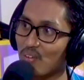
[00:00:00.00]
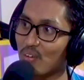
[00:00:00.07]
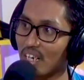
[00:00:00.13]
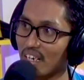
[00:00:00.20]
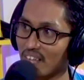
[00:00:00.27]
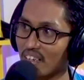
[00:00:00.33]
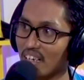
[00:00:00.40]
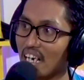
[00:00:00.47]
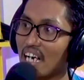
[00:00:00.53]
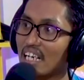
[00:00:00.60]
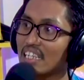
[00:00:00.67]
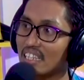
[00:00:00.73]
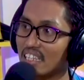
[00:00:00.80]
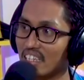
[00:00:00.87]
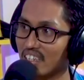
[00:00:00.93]
Suka
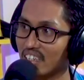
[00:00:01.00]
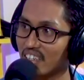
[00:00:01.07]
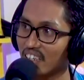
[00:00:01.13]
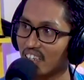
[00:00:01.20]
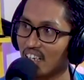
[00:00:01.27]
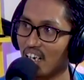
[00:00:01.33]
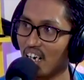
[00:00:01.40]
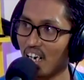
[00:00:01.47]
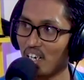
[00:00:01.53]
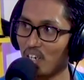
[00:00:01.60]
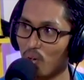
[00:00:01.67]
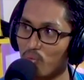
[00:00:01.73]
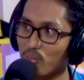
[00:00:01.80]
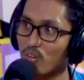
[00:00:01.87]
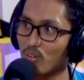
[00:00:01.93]
sekali ki. Oh, oh, oh. I
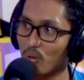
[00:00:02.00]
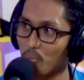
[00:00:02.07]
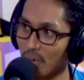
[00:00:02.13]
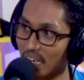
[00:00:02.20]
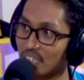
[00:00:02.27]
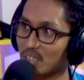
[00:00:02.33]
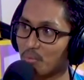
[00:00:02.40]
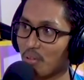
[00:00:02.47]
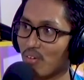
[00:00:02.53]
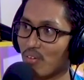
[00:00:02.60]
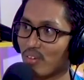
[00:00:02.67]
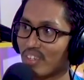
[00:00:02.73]
love you so much maksudnya.